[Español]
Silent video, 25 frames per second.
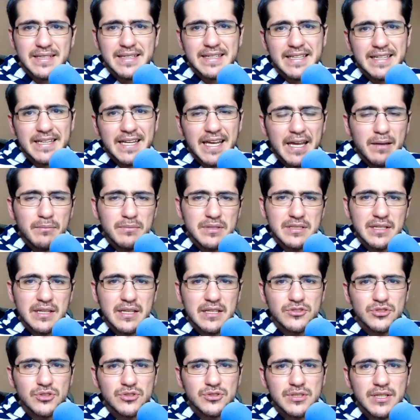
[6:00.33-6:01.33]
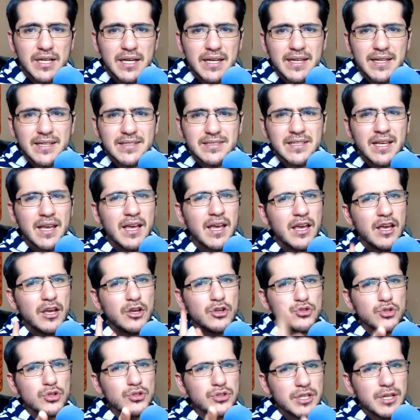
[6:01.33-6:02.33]
seguir en mis redes sociales,
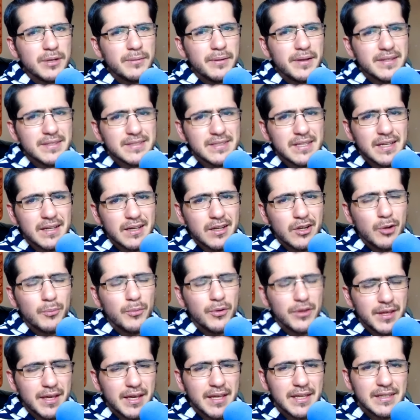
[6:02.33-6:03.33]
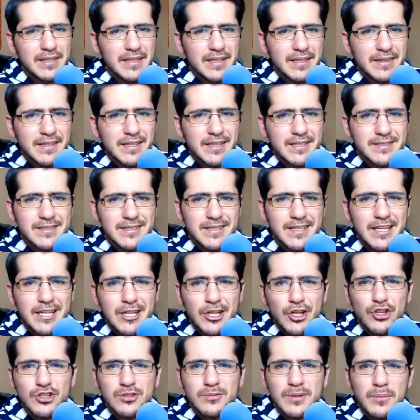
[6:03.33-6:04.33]
suscribirse, como dije antes. Y
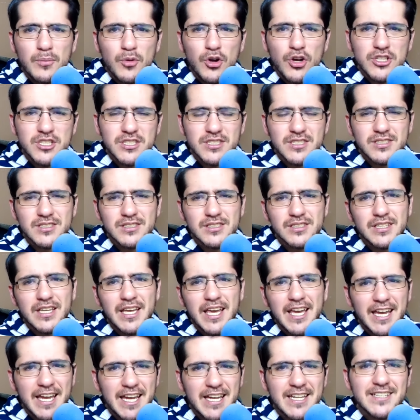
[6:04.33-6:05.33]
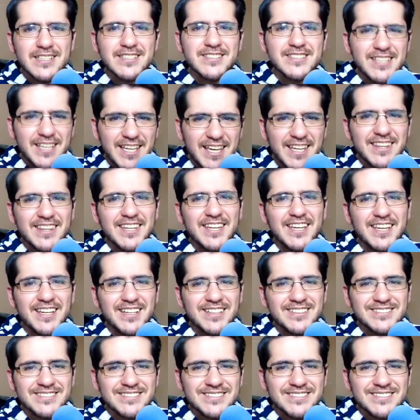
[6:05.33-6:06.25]
nos vemos en el siguiente.